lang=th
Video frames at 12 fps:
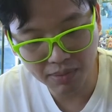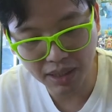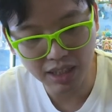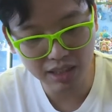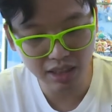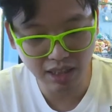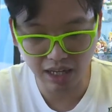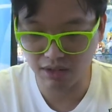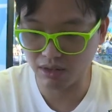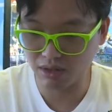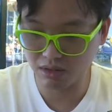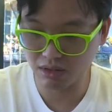เป็นลักษณะข
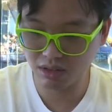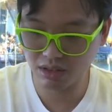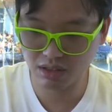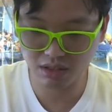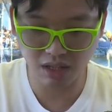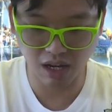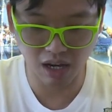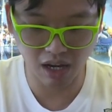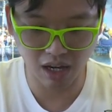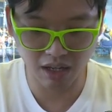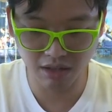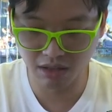องอ
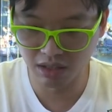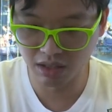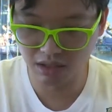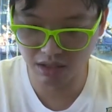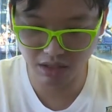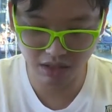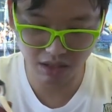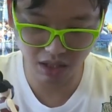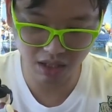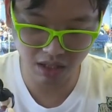ยืนเฉ